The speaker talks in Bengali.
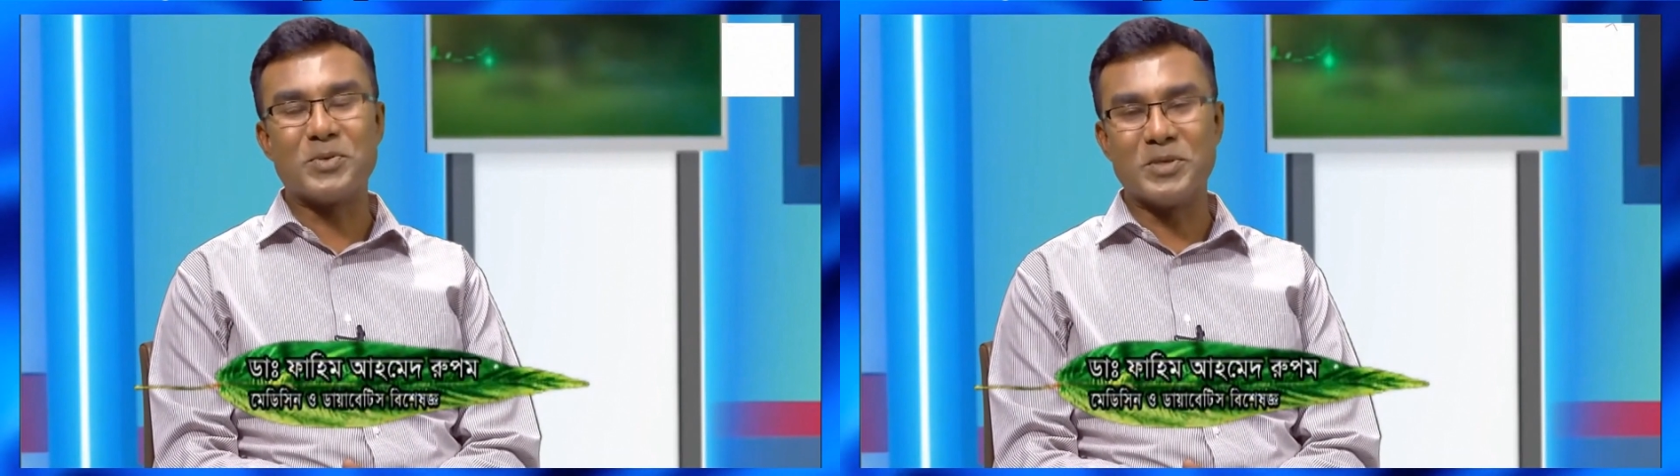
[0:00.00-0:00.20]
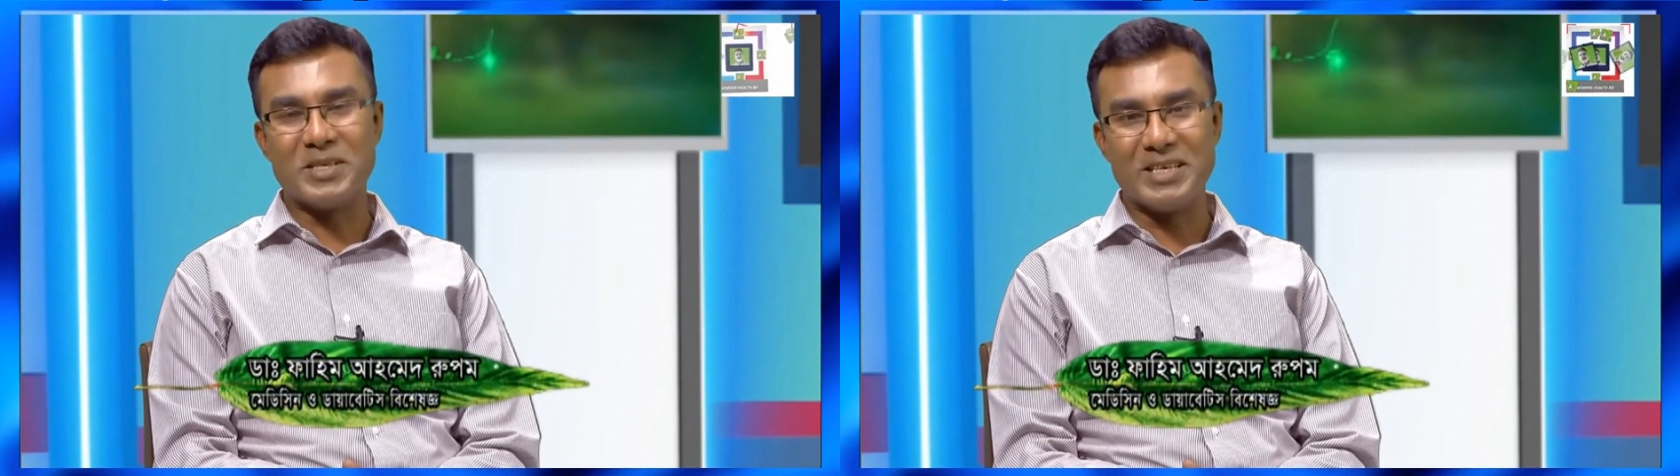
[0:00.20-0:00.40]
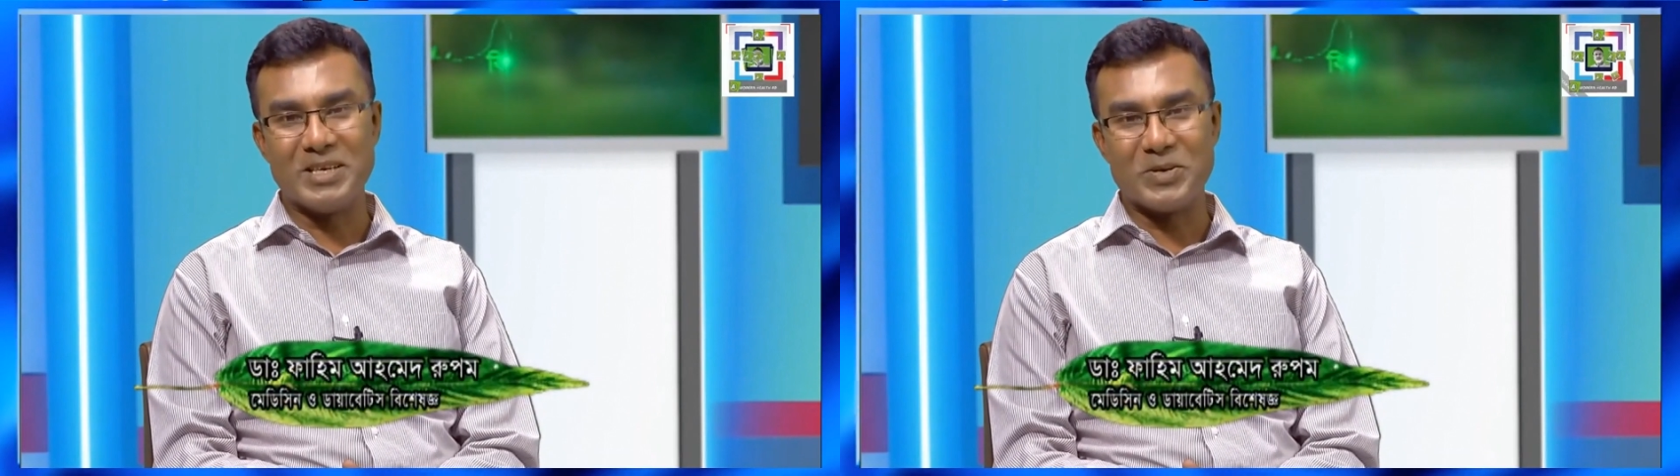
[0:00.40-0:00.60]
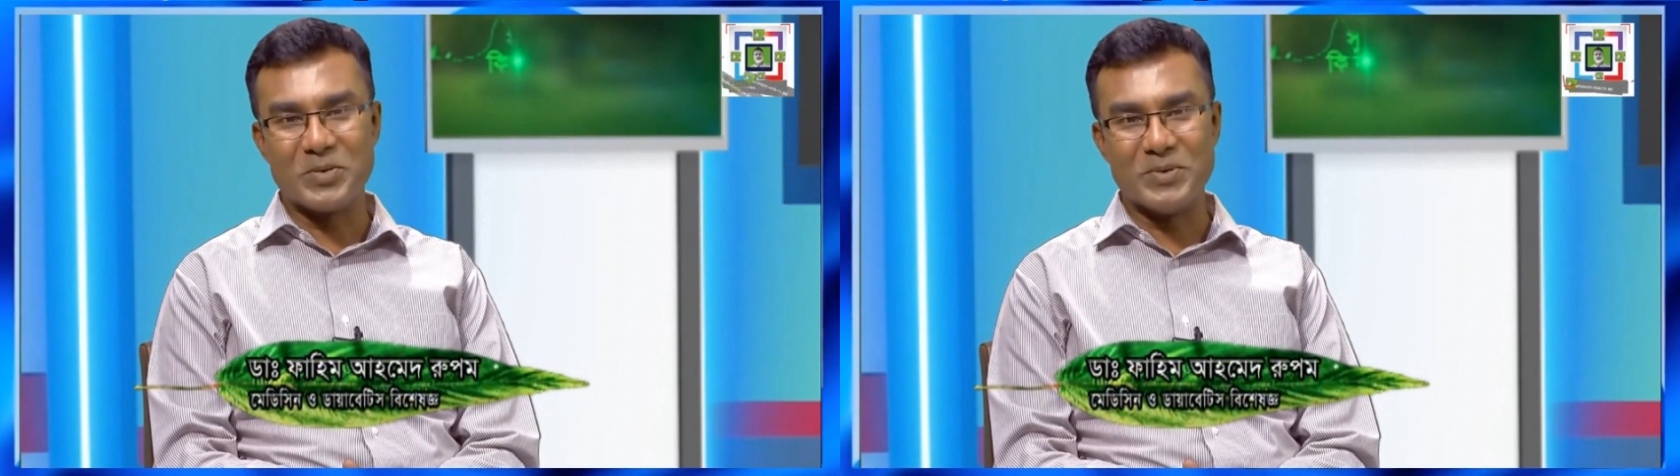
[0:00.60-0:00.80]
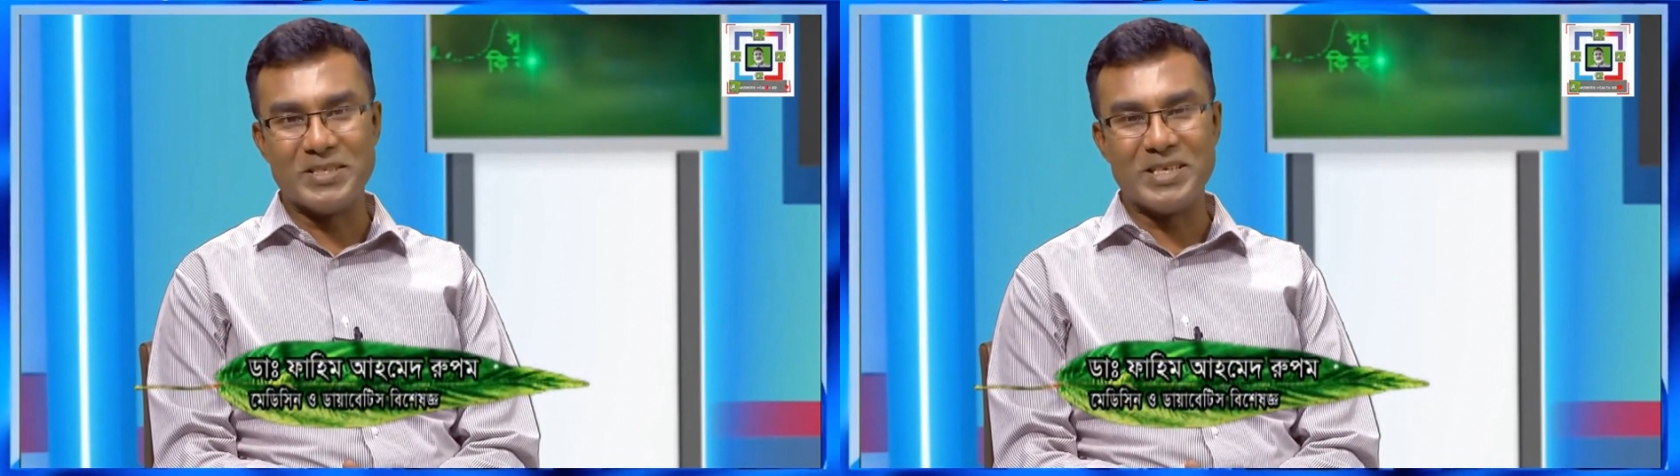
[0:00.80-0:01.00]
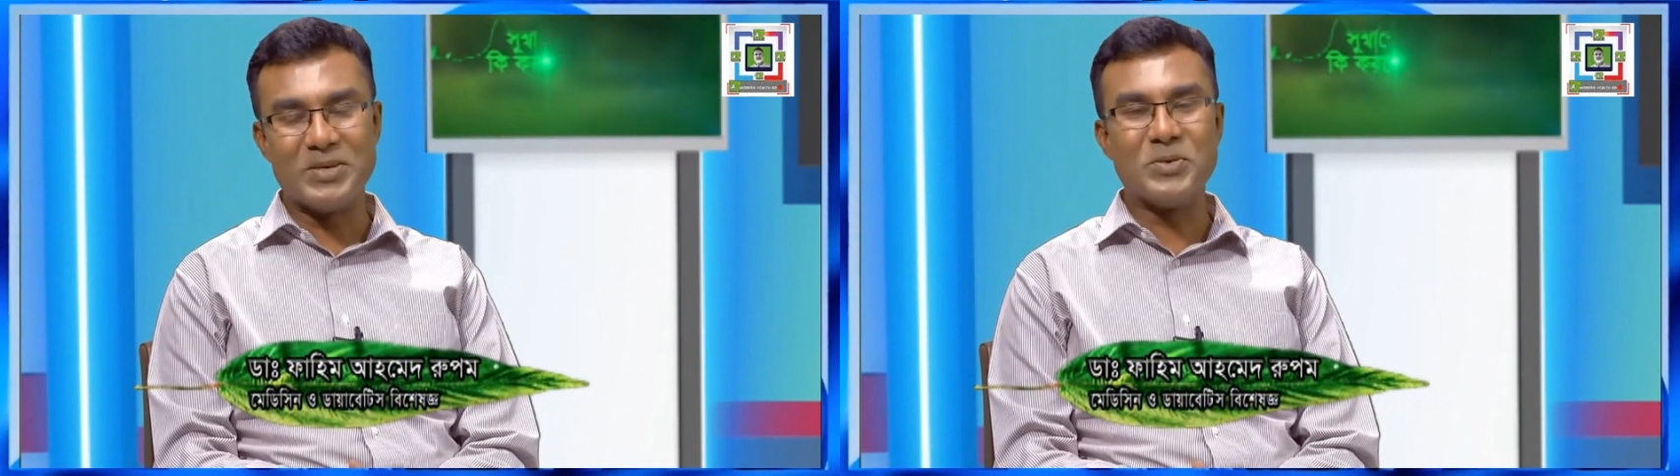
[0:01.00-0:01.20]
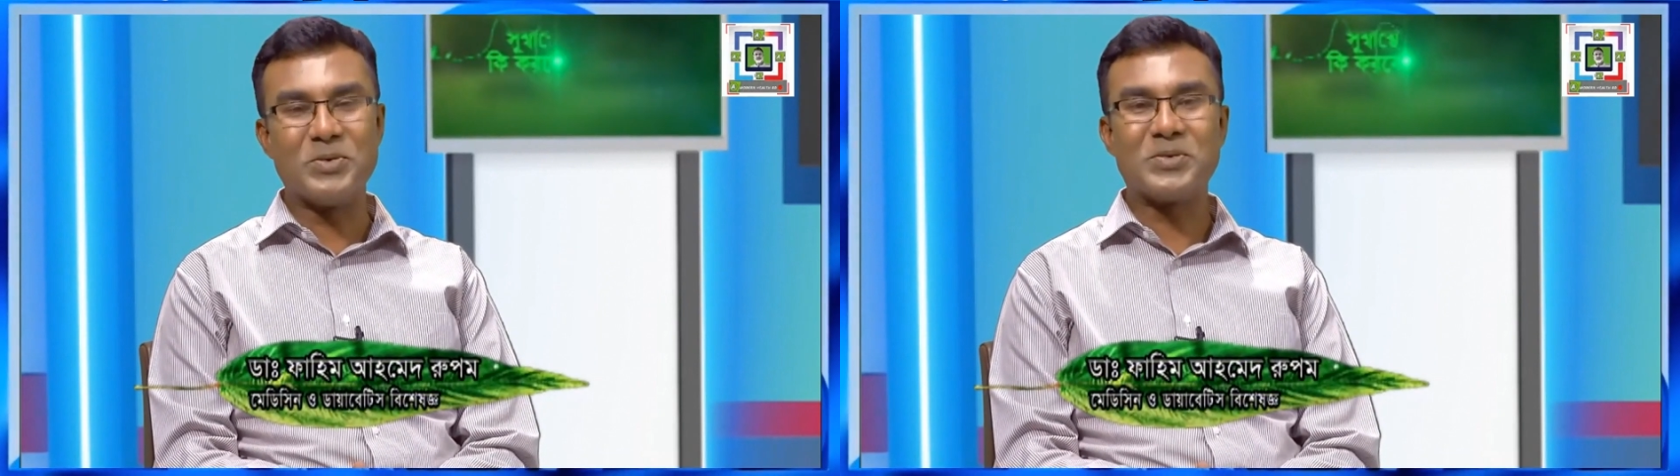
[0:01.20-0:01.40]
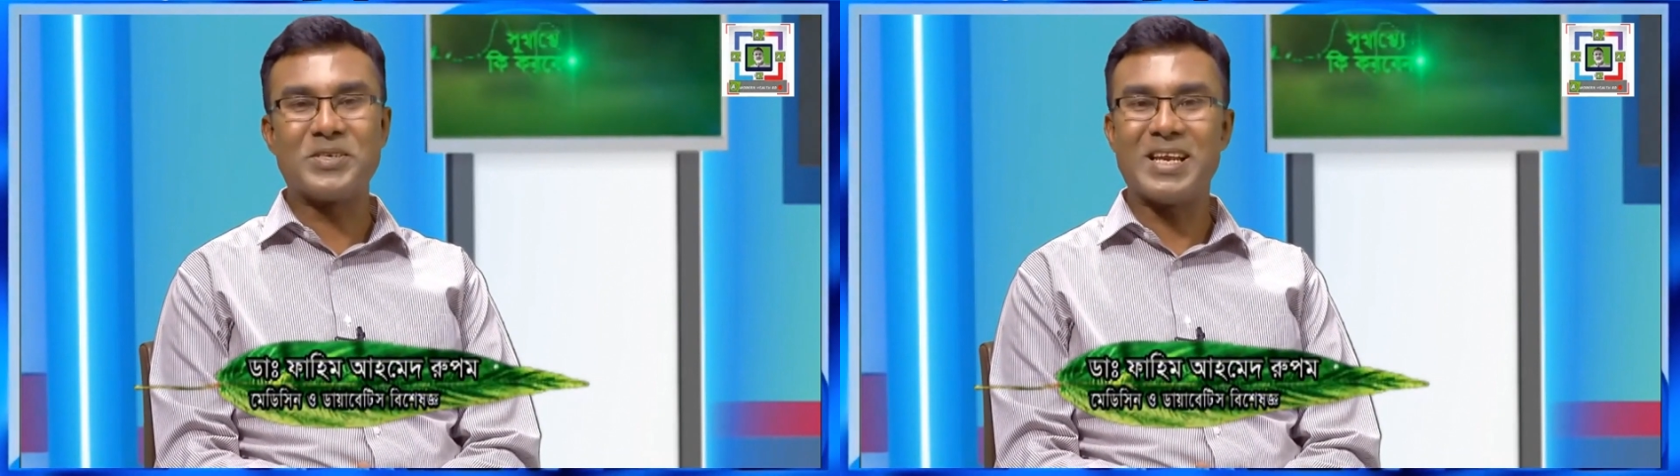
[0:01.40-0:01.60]
প্রতিদিন কি করবেন যে
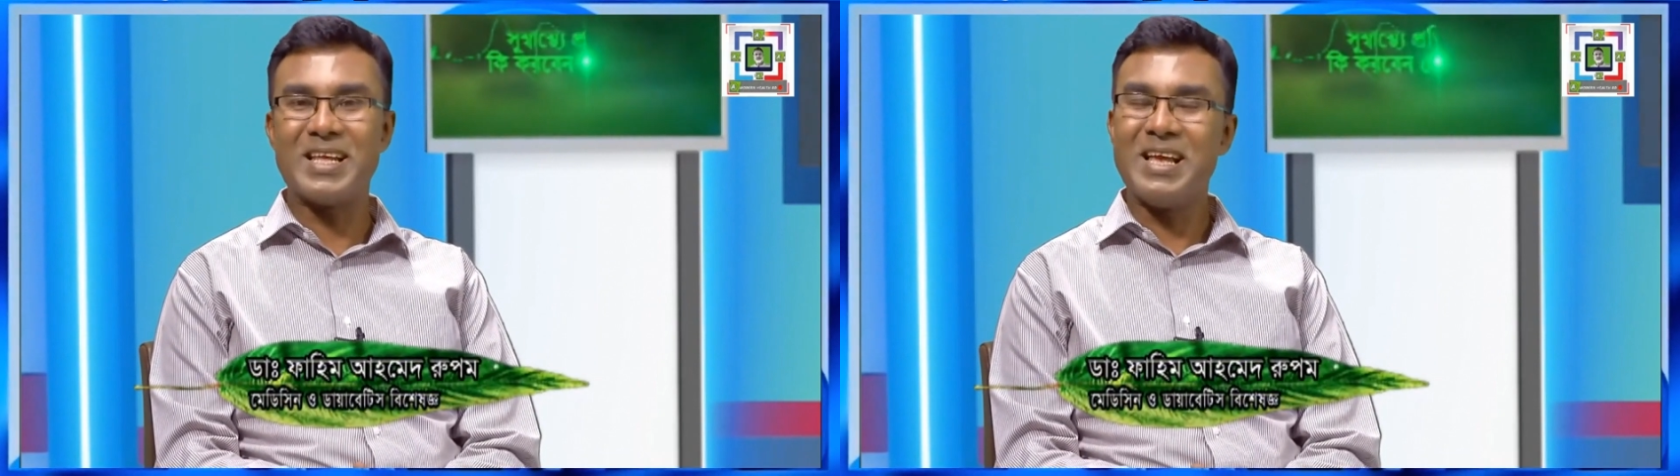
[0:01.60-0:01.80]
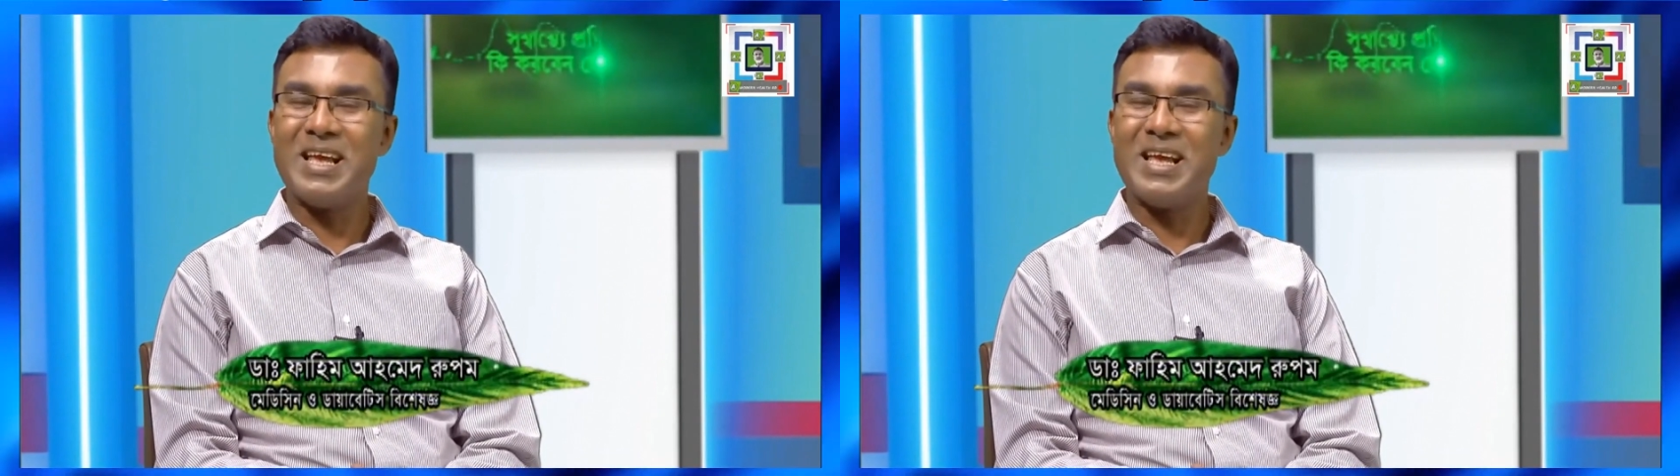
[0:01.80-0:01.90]
অনুষ্ঠানে